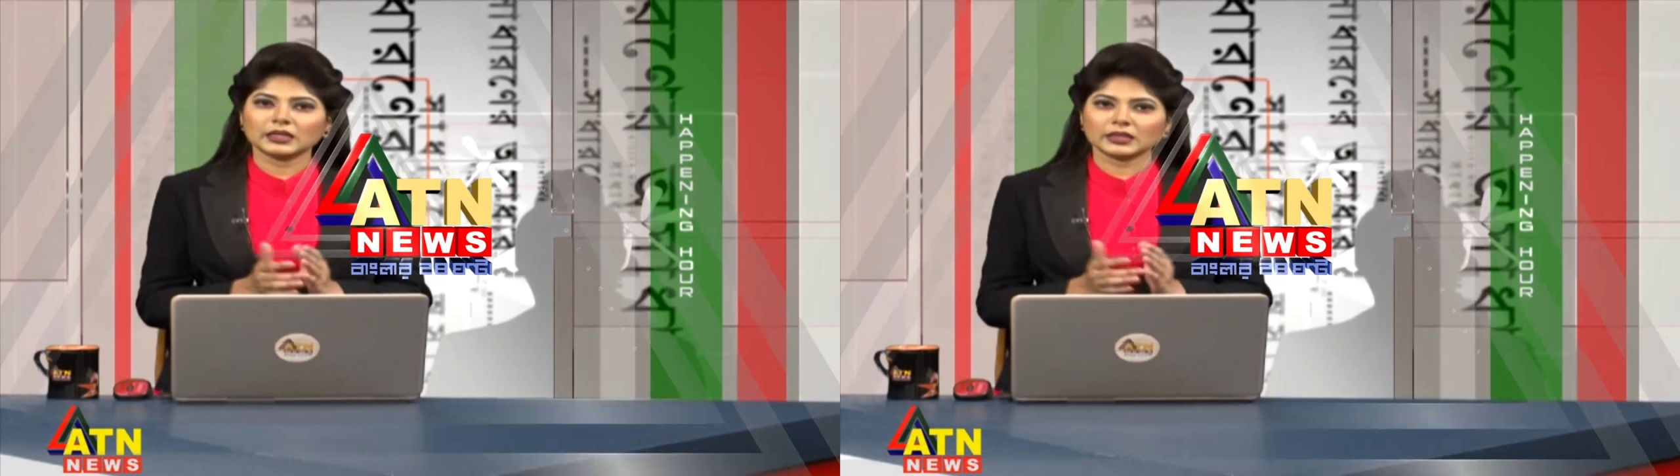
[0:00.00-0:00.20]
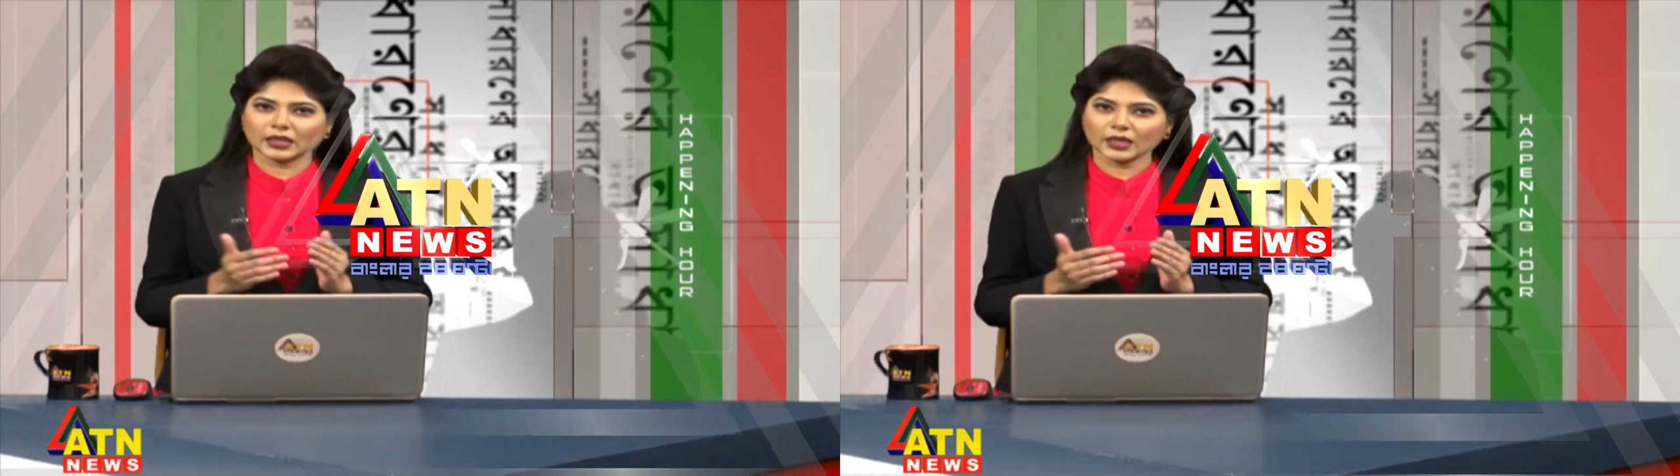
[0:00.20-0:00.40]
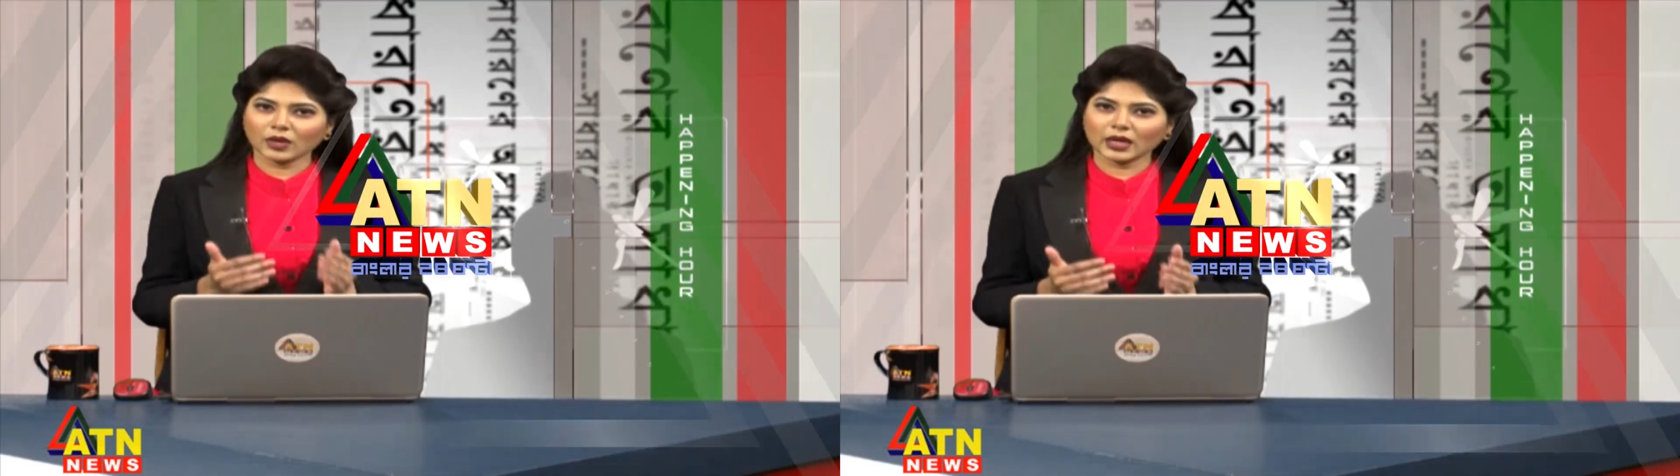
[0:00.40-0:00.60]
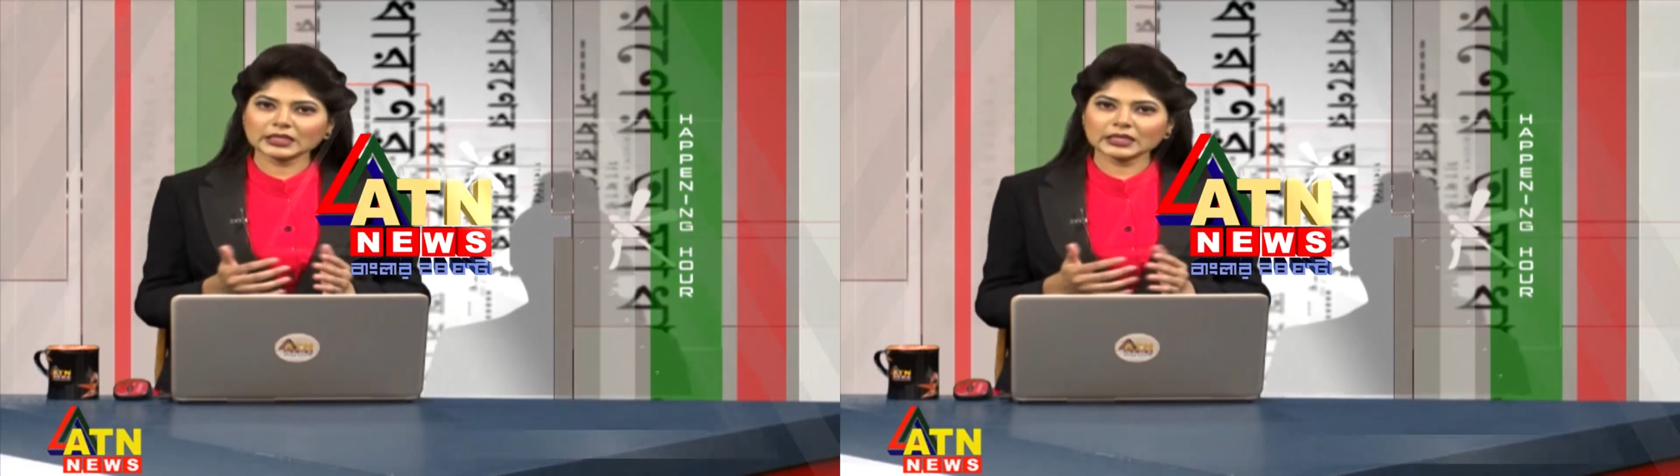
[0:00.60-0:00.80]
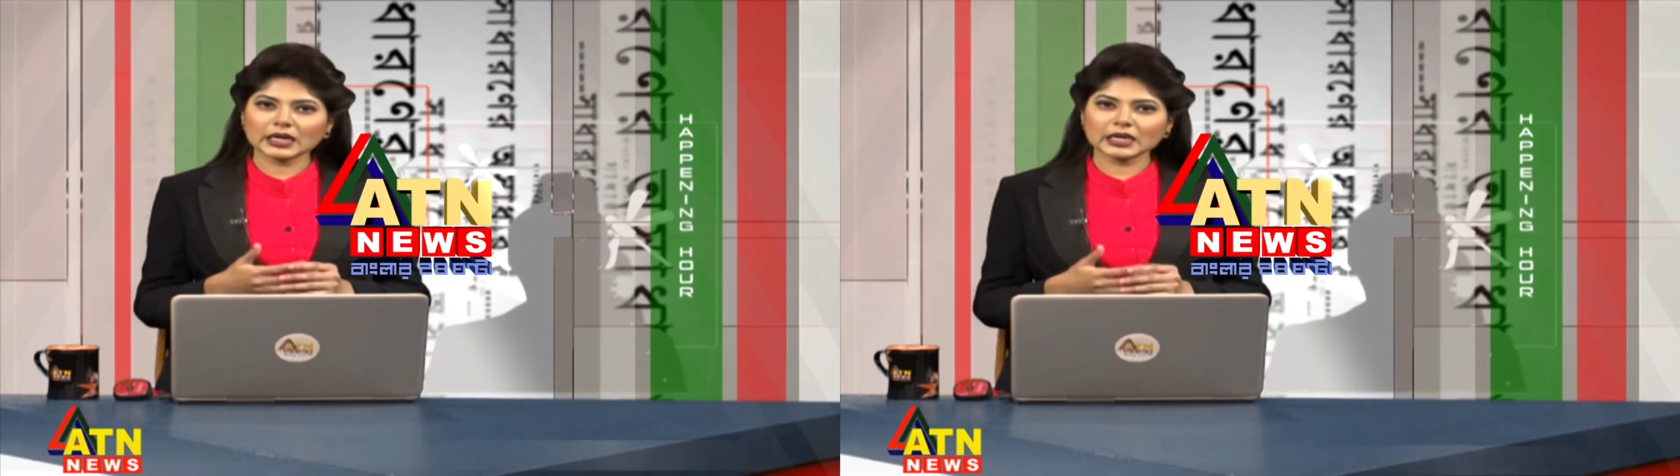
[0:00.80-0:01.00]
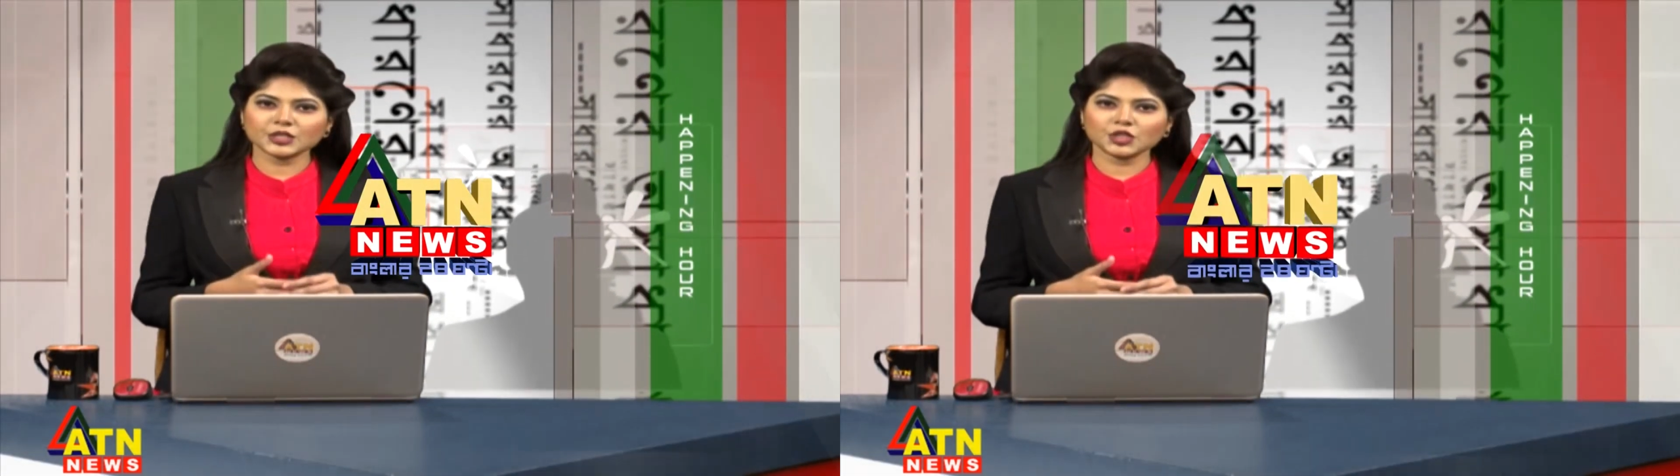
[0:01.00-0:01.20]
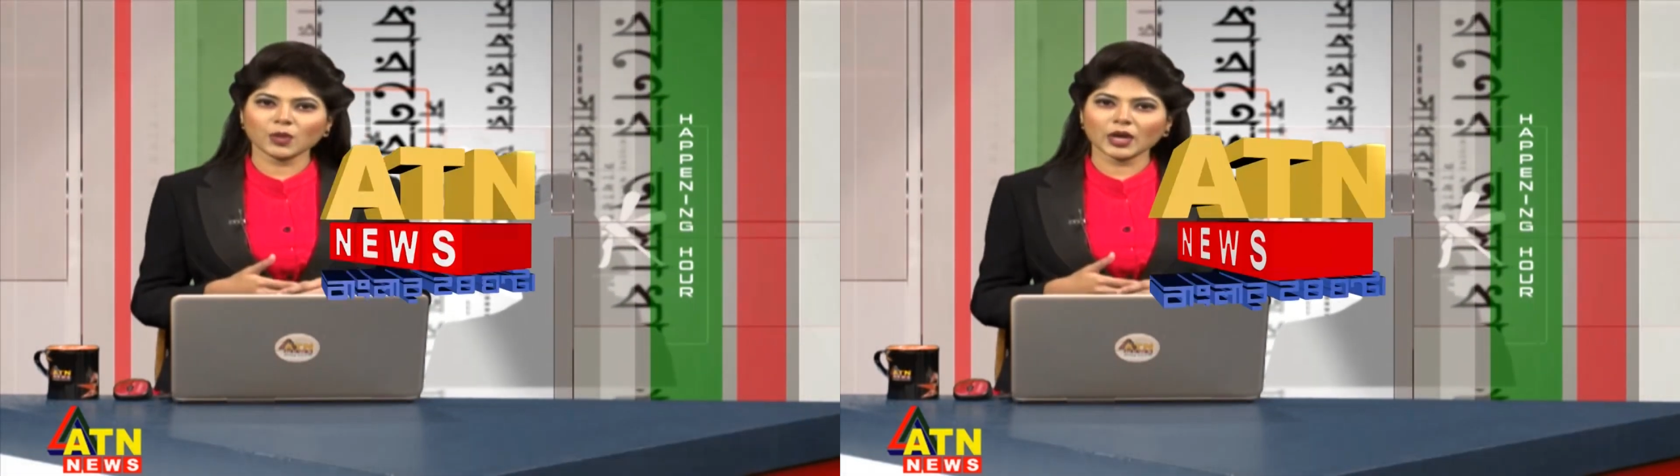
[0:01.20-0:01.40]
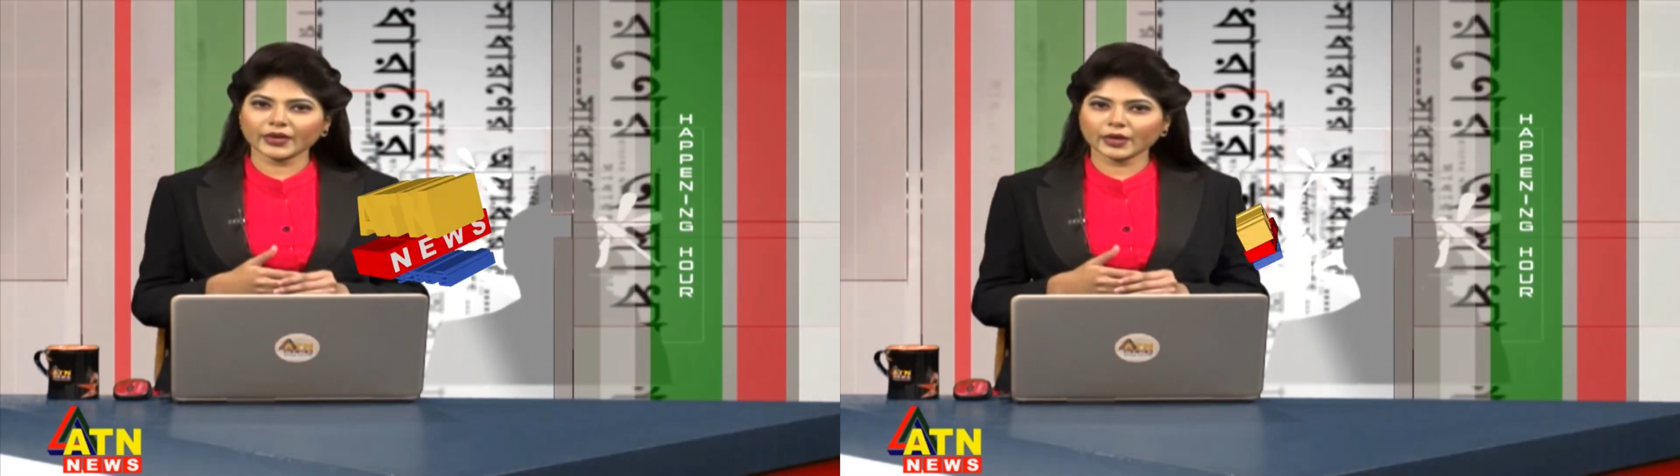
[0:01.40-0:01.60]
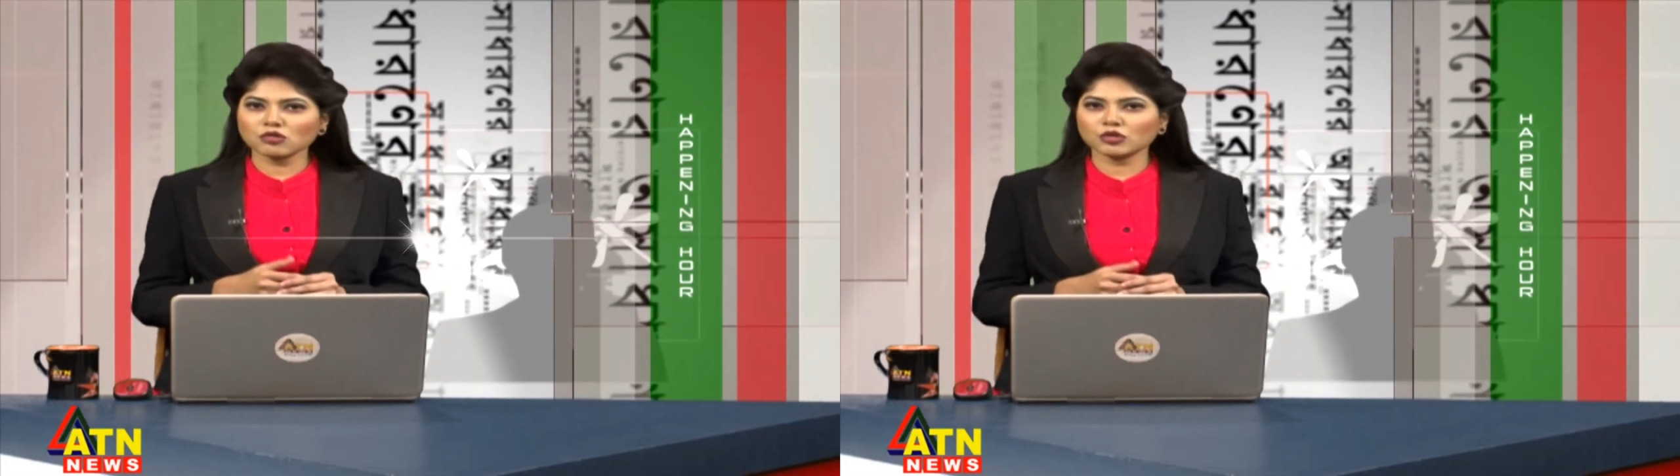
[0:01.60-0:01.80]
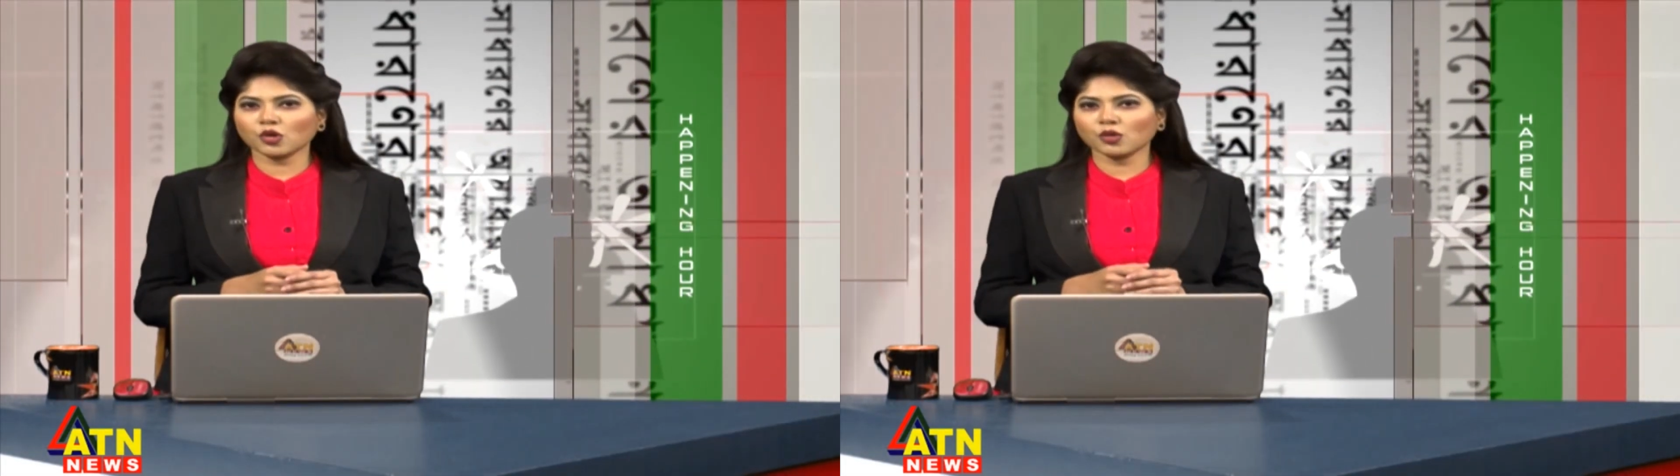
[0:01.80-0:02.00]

তাইওয়ানের আকাশ সীমায় রেকর্ড